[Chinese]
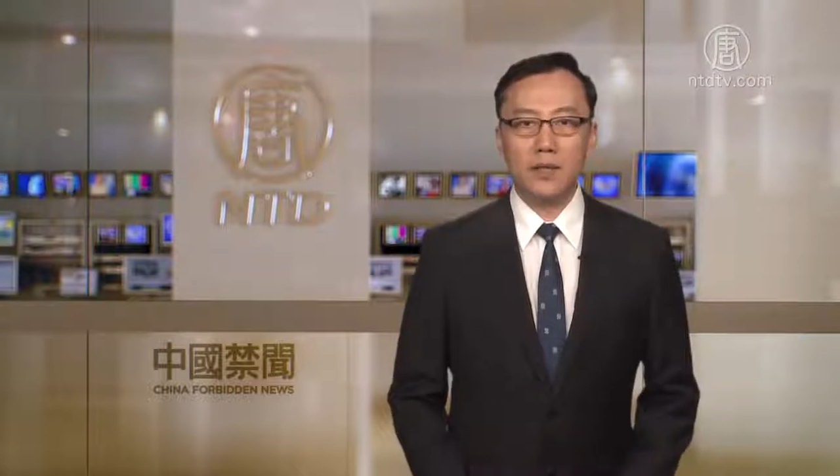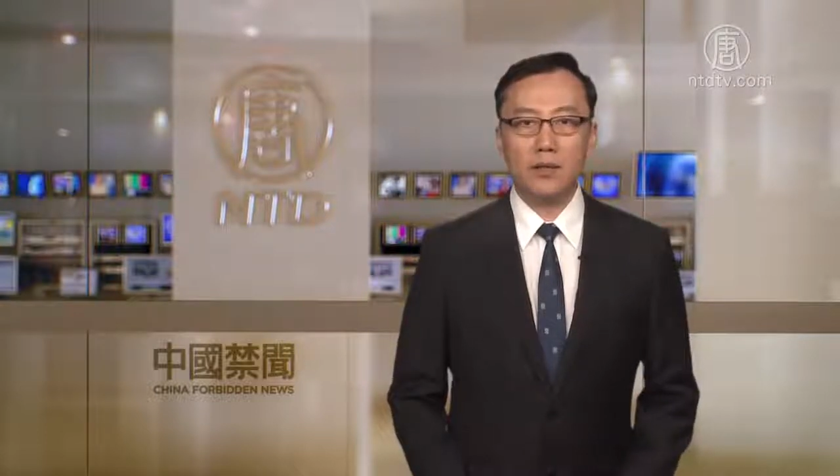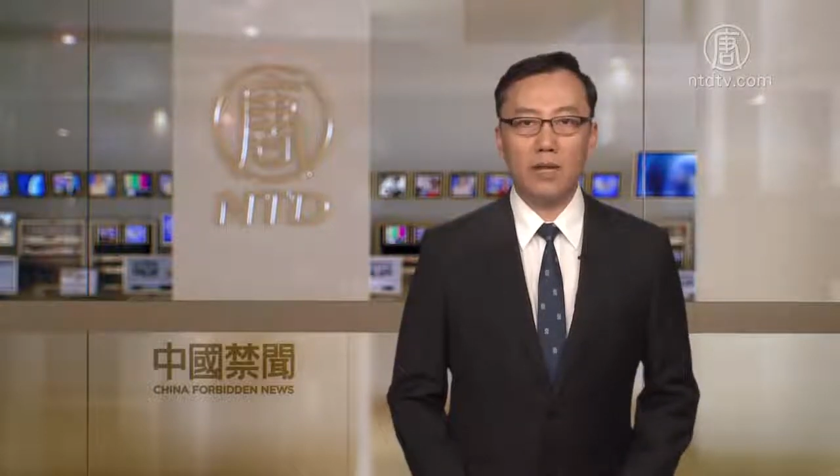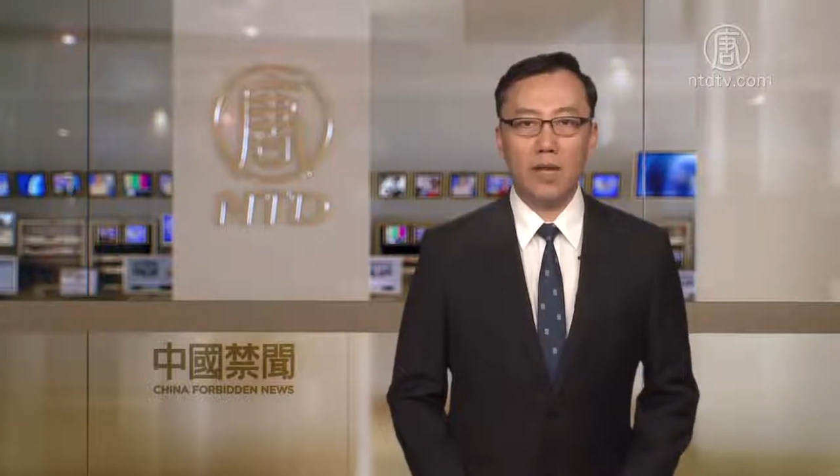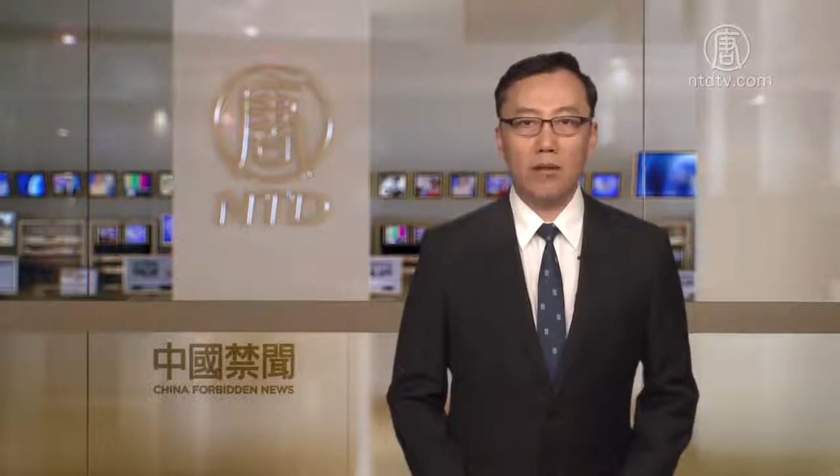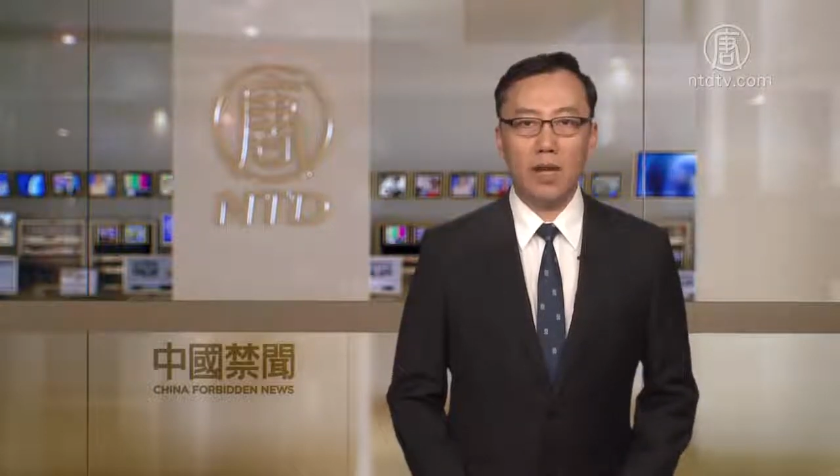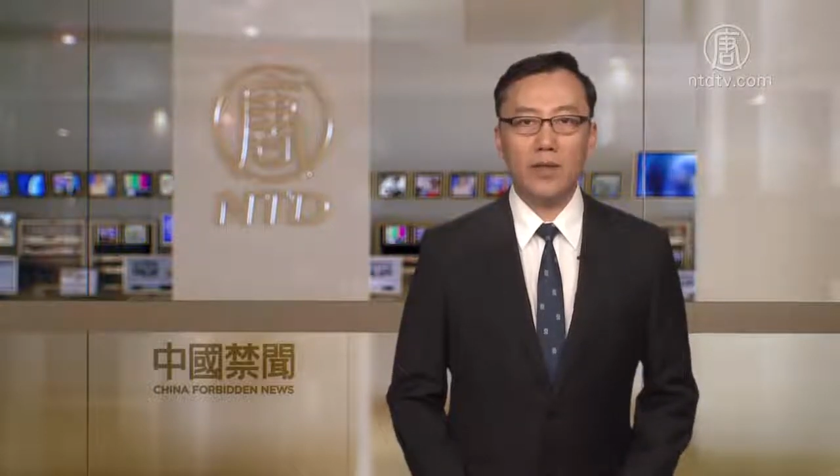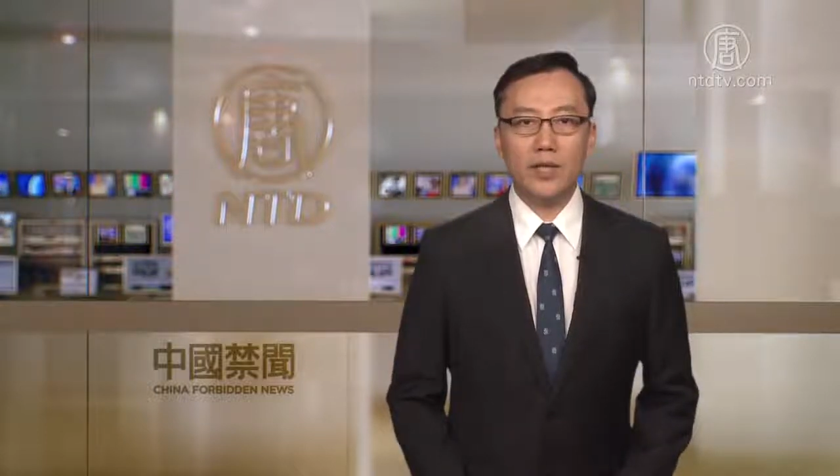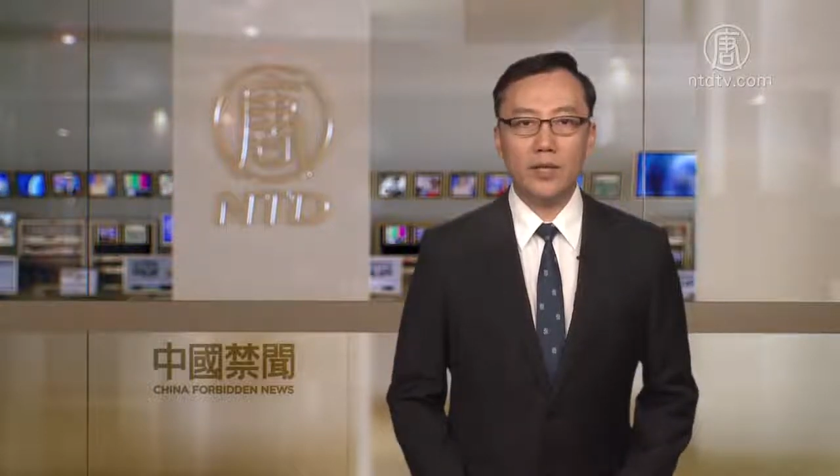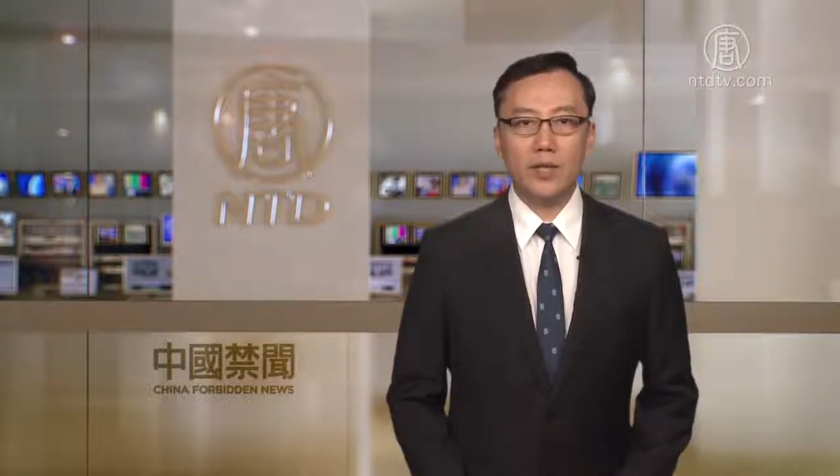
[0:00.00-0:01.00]
调查华
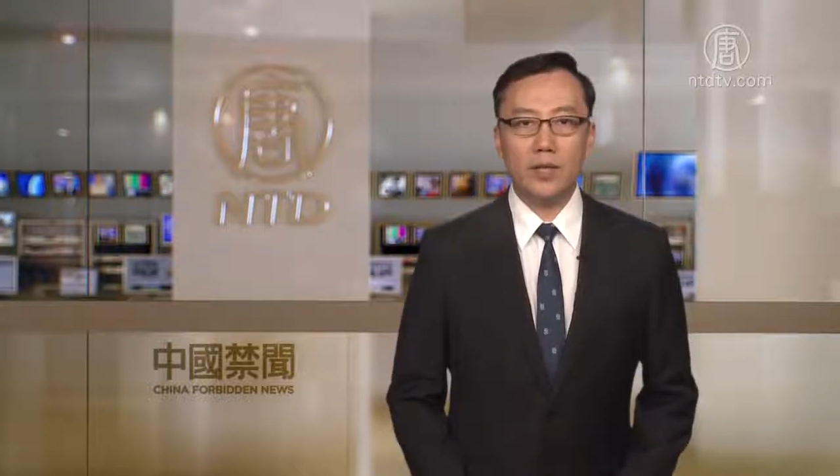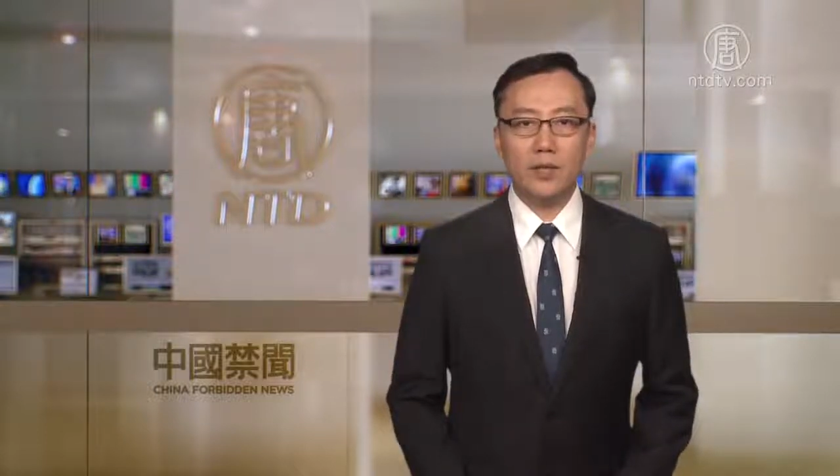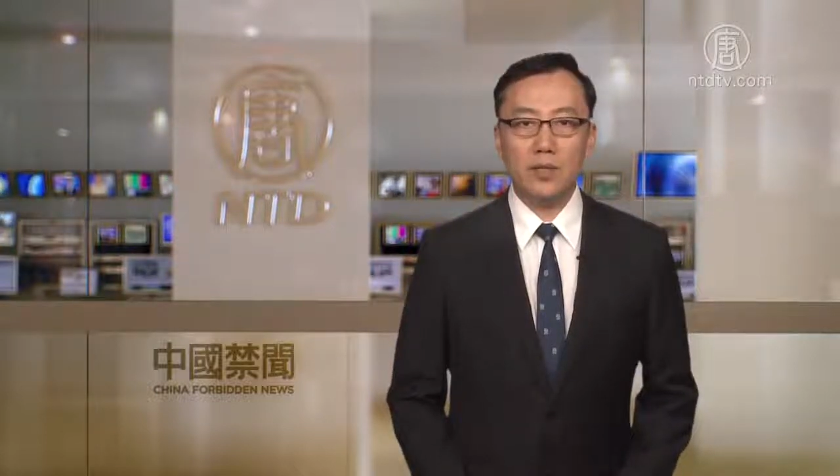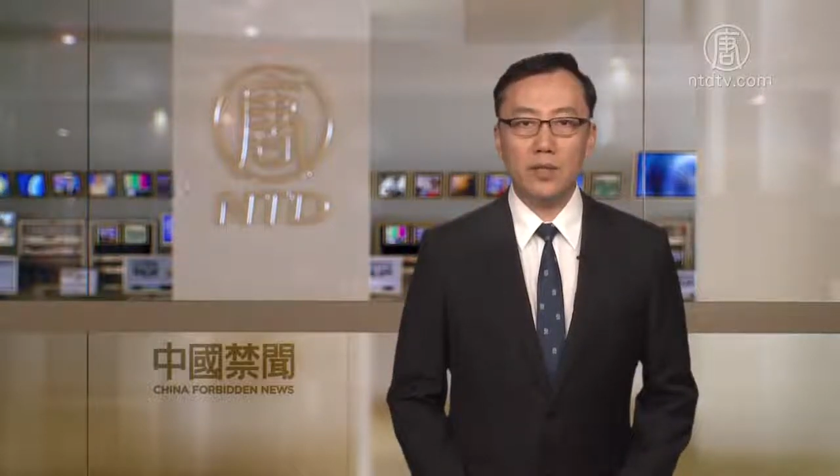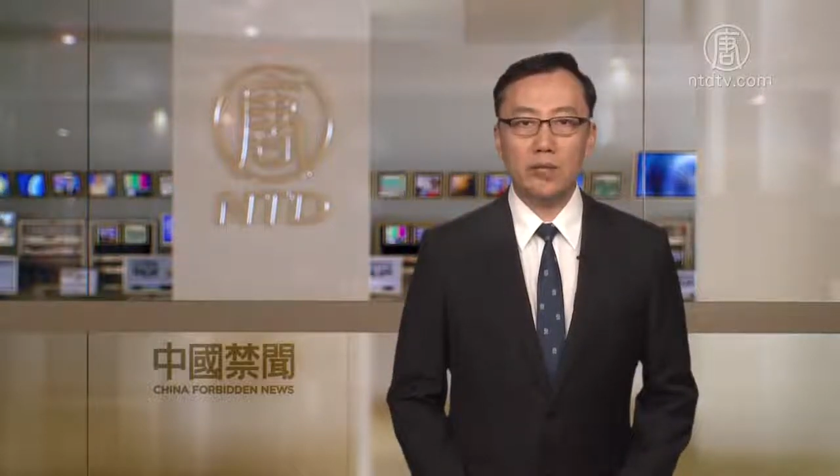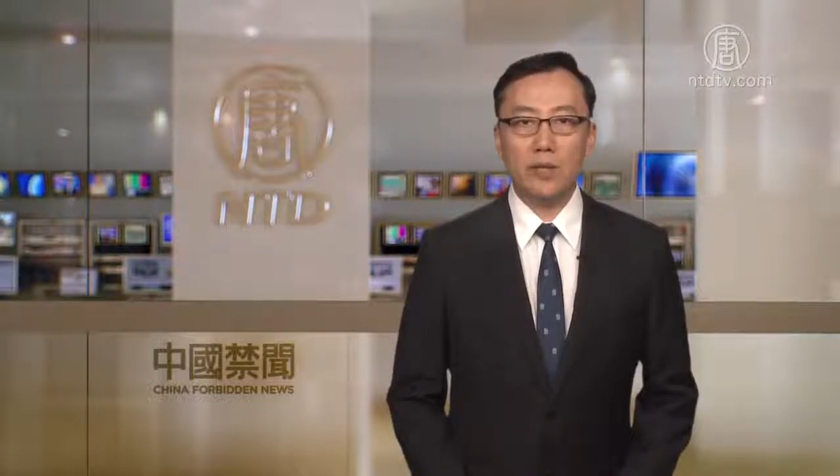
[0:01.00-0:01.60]
为涉嫌窃取